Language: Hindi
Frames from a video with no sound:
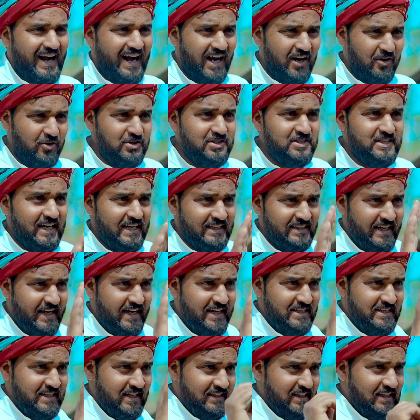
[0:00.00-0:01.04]
आ कुछ ज्यादा
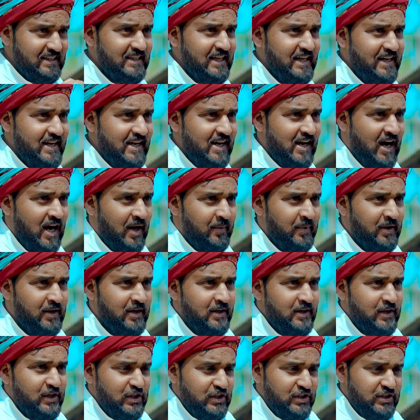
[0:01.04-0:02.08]
इज्जत है तेरी गाँव में
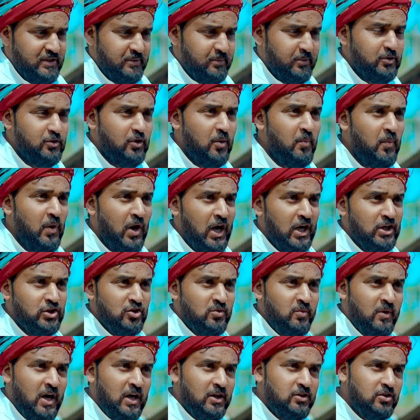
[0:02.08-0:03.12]
जब तो मार
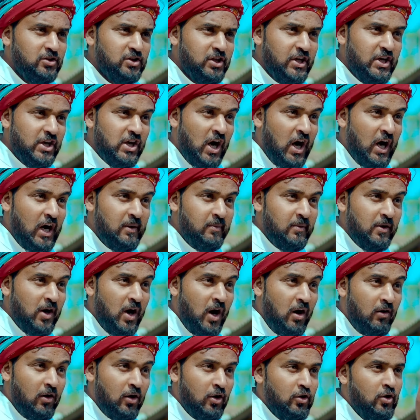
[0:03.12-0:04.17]
तो मार तो तेरी खाल में
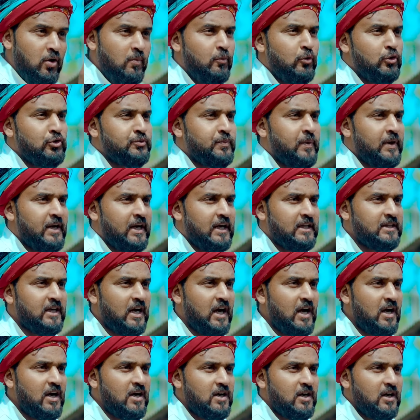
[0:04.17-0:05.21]
गाँव वालों ने भूस भरा
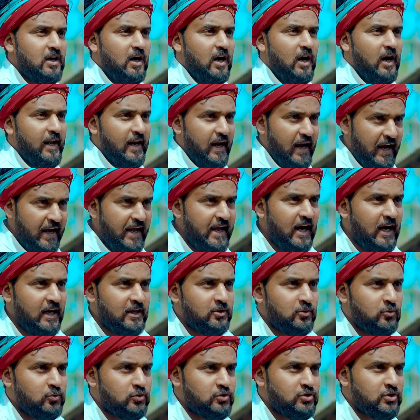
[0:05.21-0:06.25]
था अरे
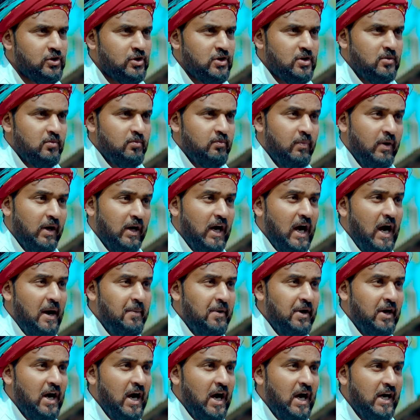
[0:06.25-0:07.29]
याद कुछ भगा
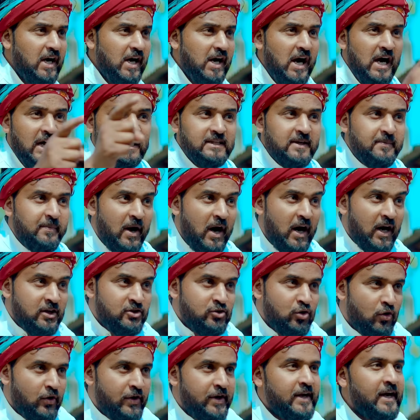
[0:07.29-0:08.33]
भगा के कहा था बाहर
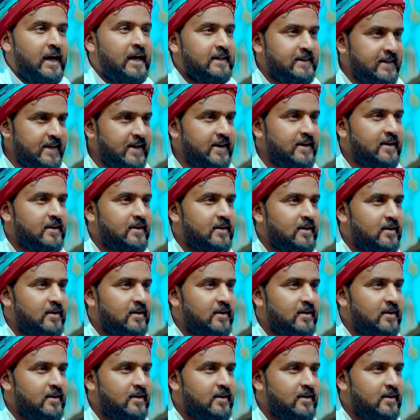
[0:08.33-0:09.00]
छोड़ आए थे